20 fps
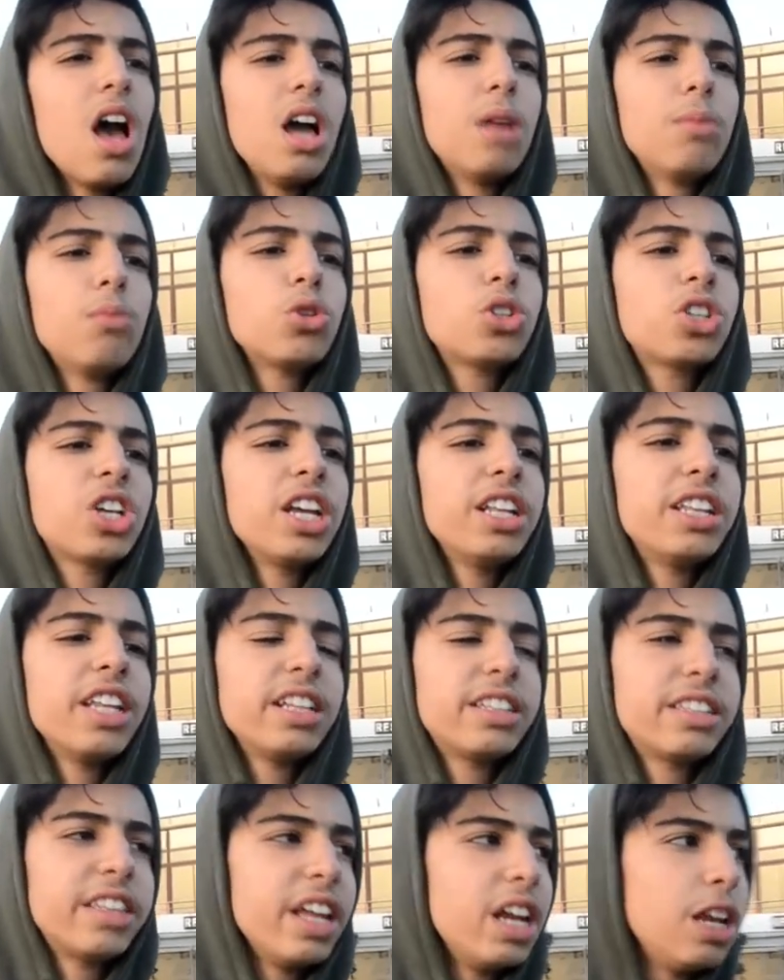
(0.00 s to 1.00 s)
المشكل
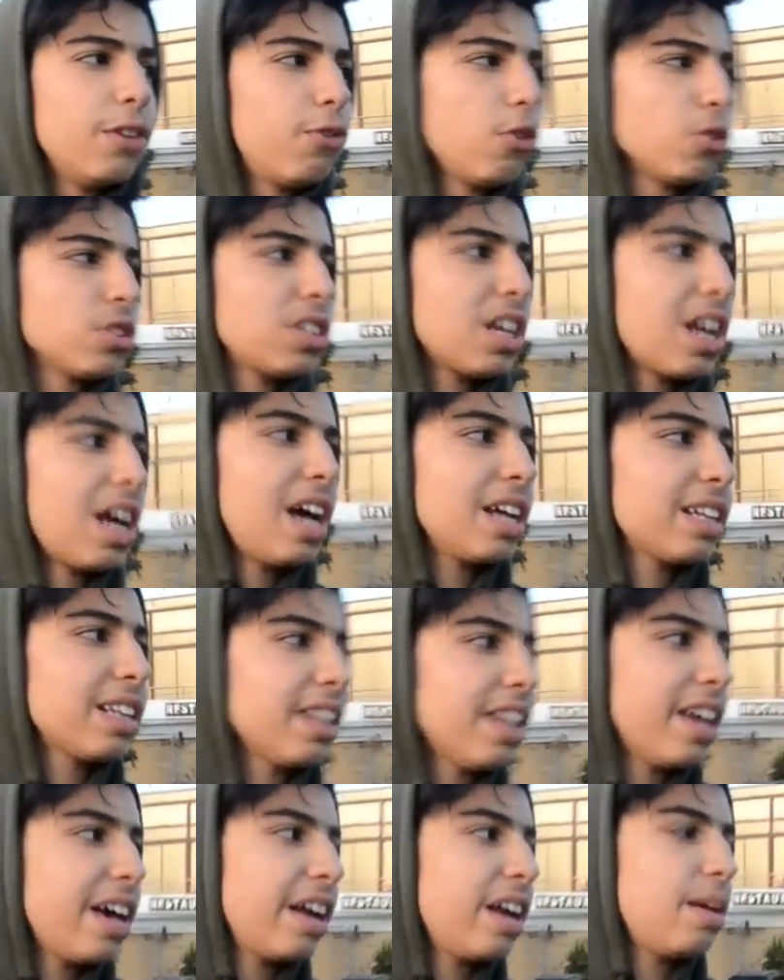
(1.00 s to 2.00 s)
ديال التليفون صراحه
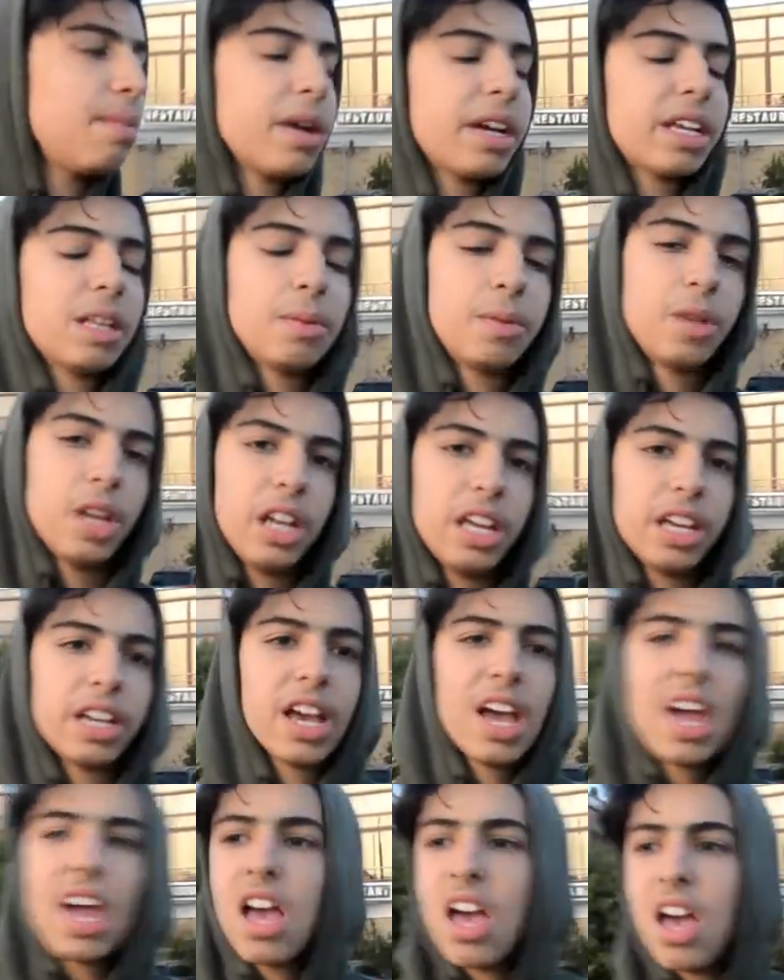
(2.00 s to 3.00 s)
الله انا ما نكذبش
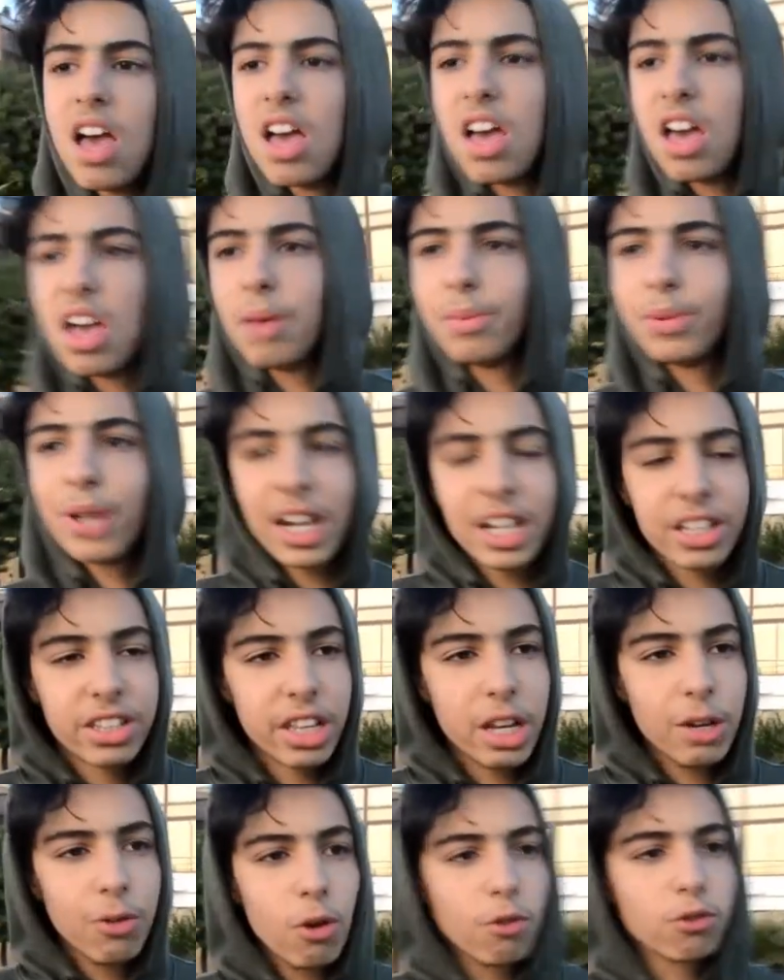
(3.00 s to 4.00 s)
عليك أه، مشى لي
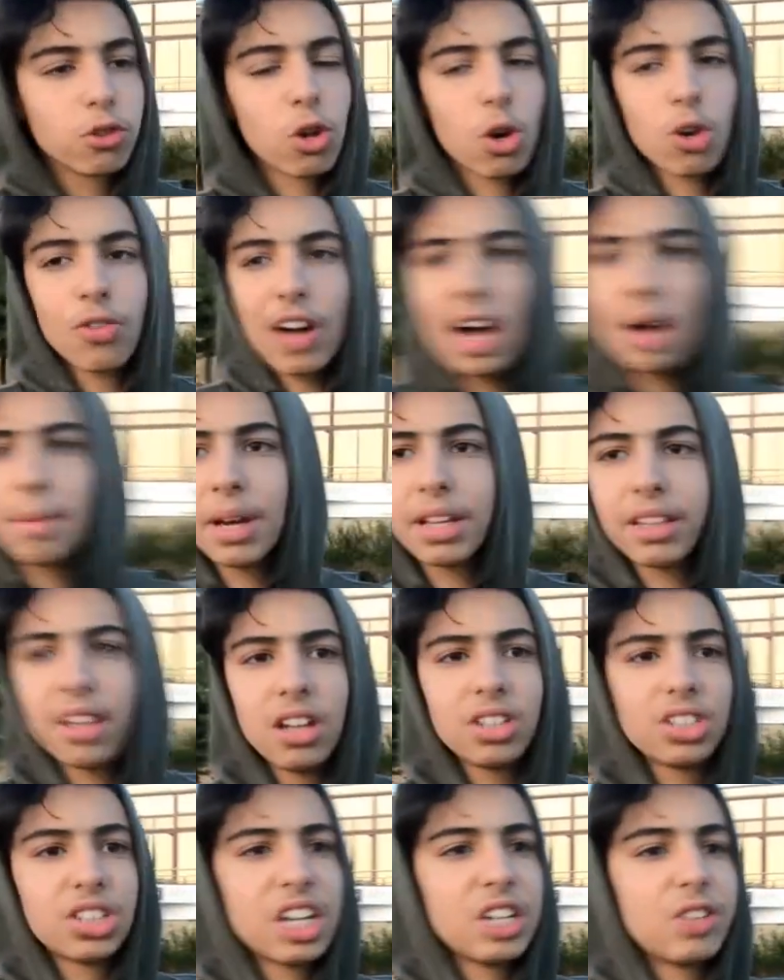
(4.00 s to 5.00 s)
التليفون في ظروف
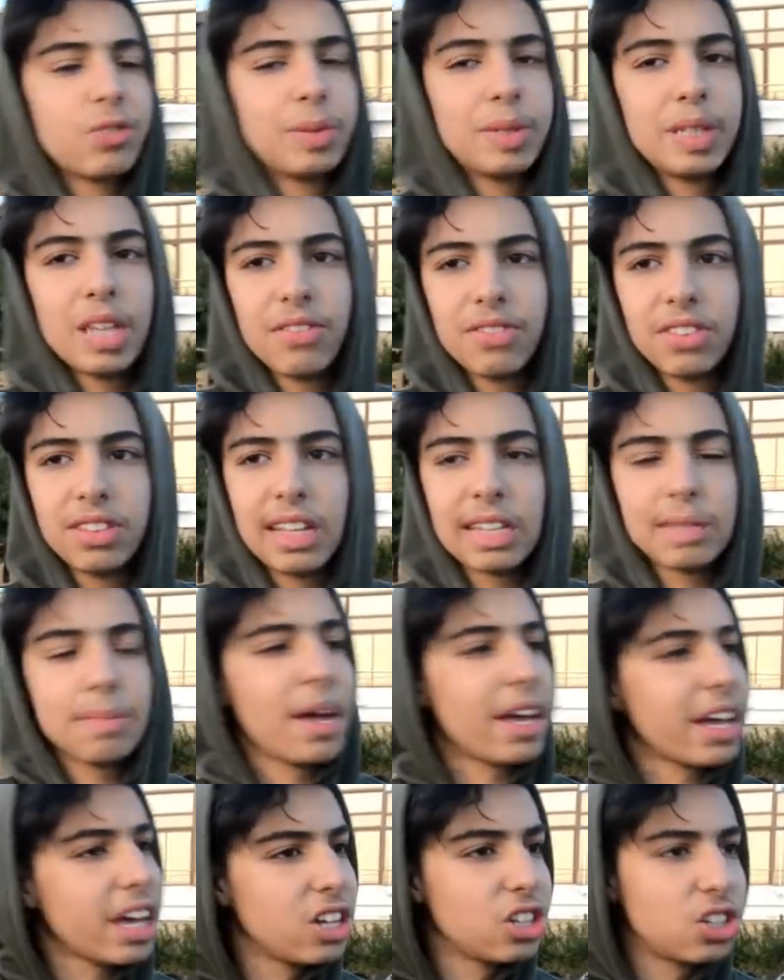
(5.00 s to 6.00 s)
غامضه شكيت بزاف ديال الناس
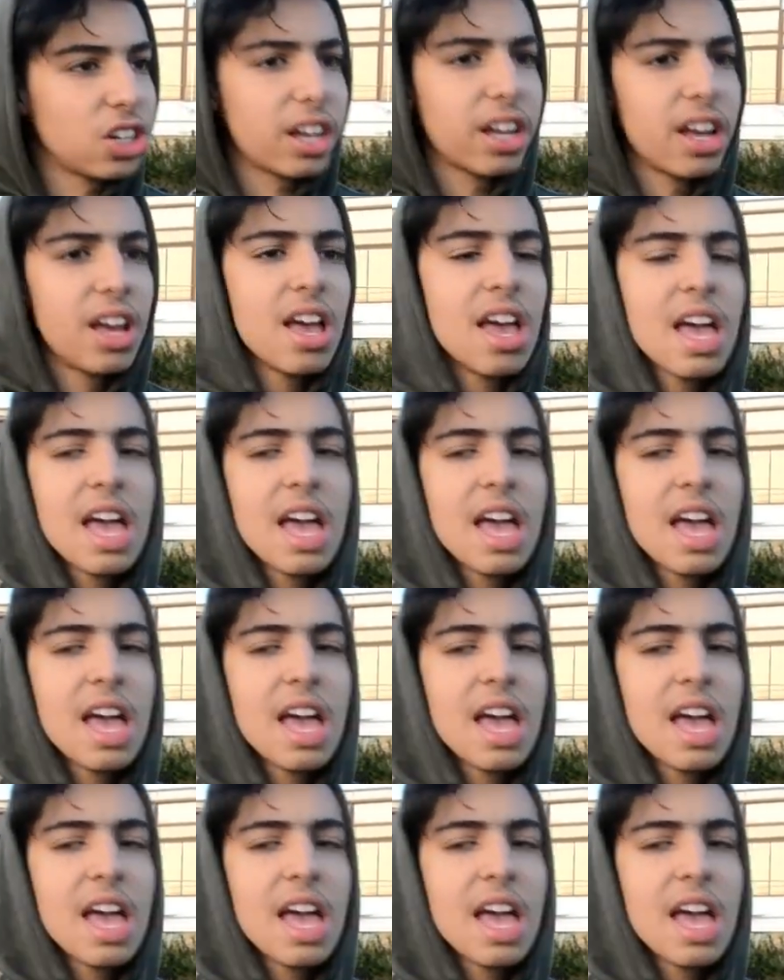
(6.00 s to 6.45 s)
محقين شك